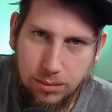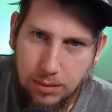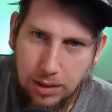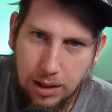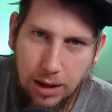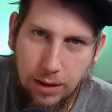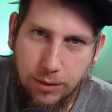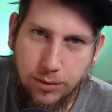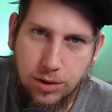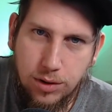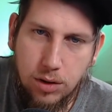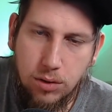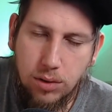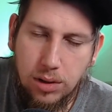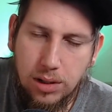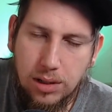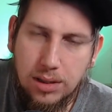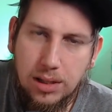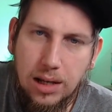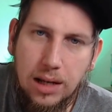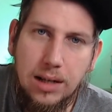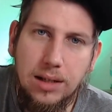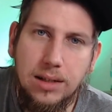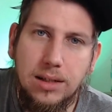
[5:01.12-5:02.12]
F-Zero
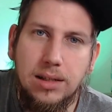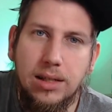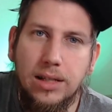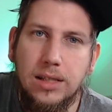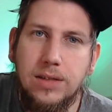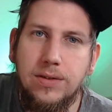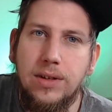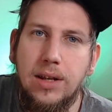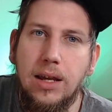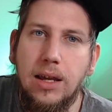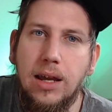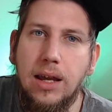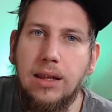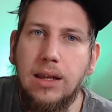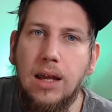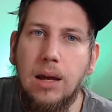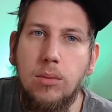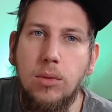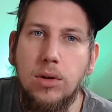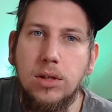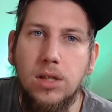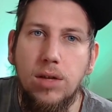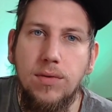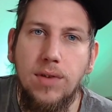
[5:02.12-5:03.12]
ist halt, dass wenn der Gegner
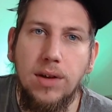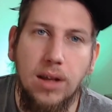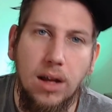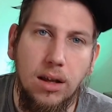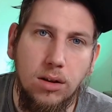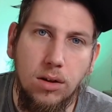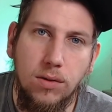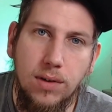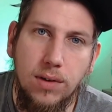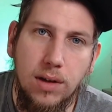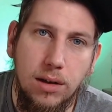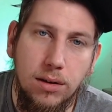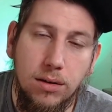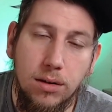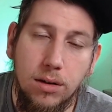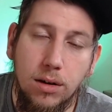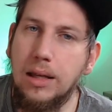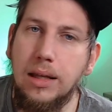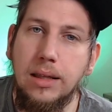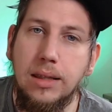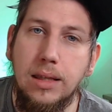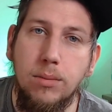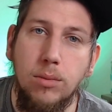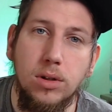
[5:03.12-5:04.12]
einen Monster-Effekt aktiviert,
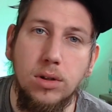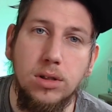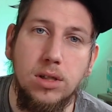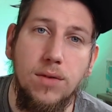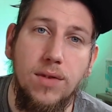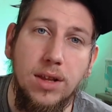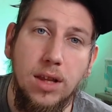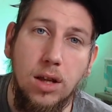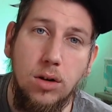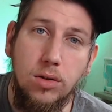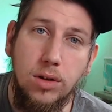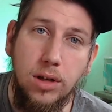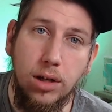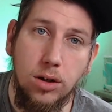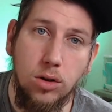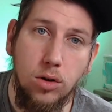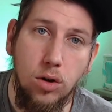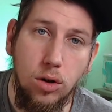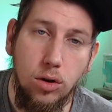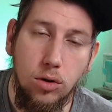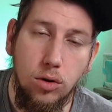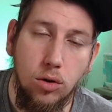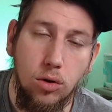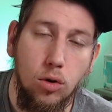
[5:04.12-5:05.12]
den Monster-Effekt annullieren
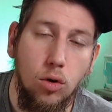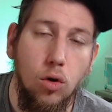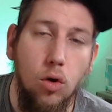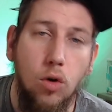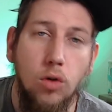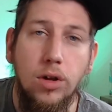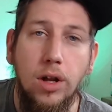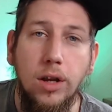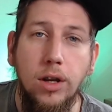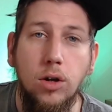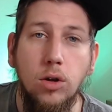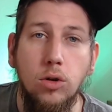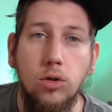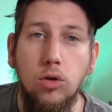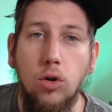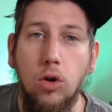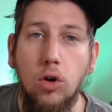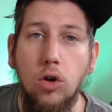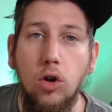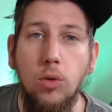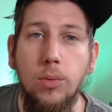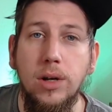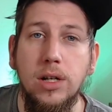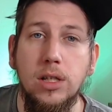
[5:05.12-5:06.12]
könnt und dann die
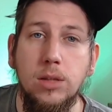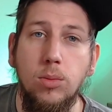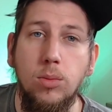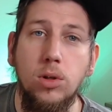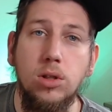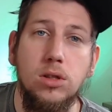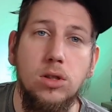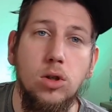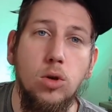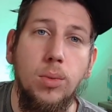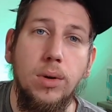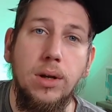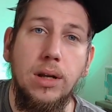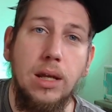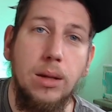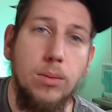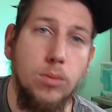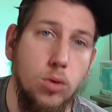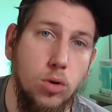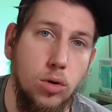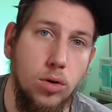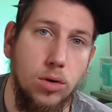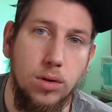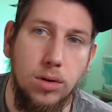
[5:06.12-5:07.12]
Kontrolle über das Monster
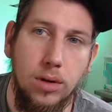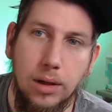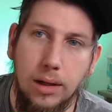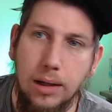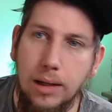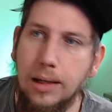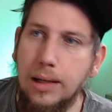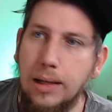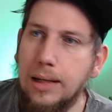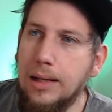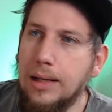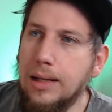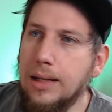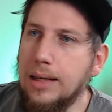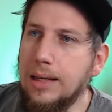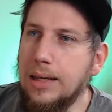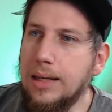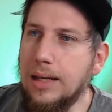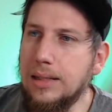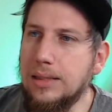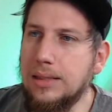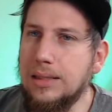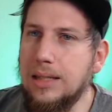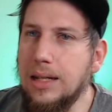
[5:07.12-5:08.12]
übernehmen könnt.
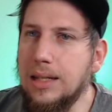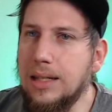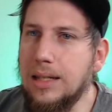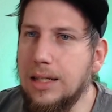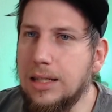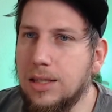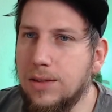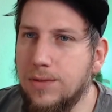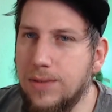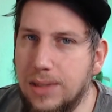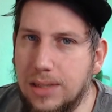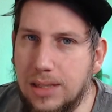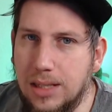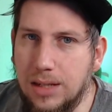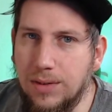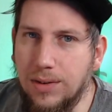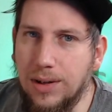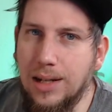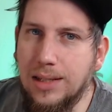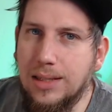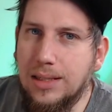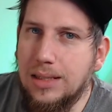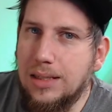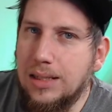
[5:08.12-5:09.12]
Das ist halt ganz witzig,
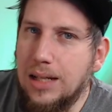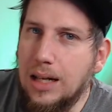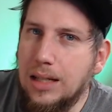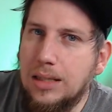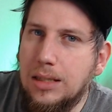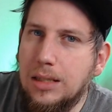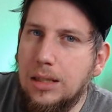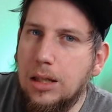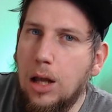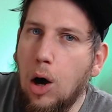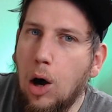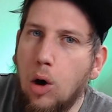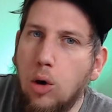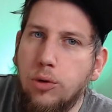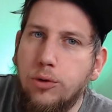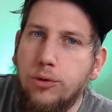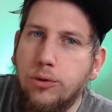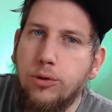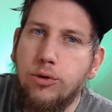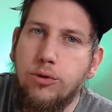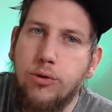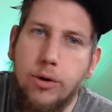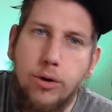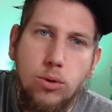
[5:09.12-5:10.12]
weil das ist halt ein Out
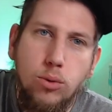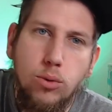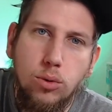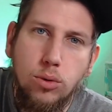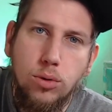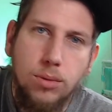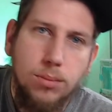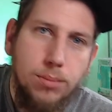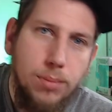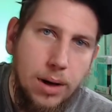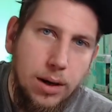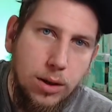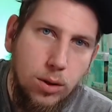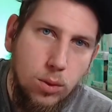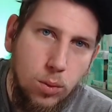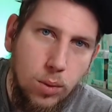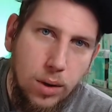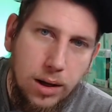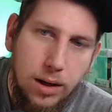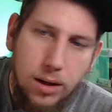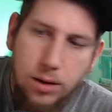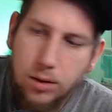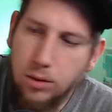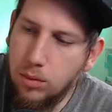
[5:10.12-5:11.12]
für Dragoon, by the
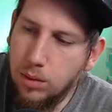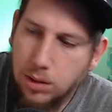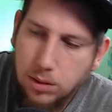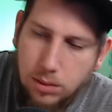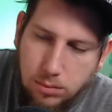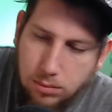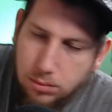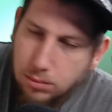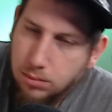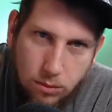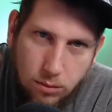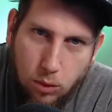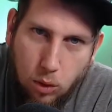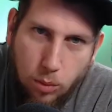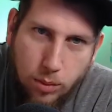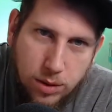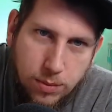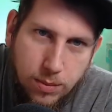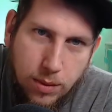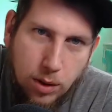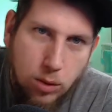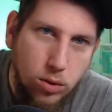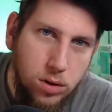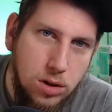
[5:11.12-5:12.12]
way, nur um
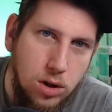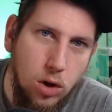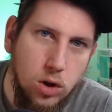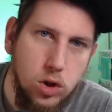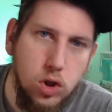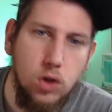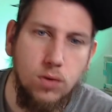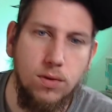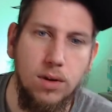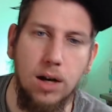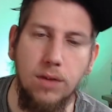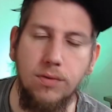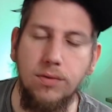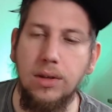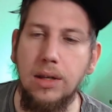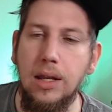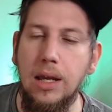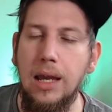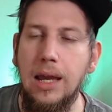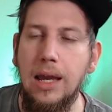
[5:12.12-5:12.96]
das mal kurz rauszuwerfen.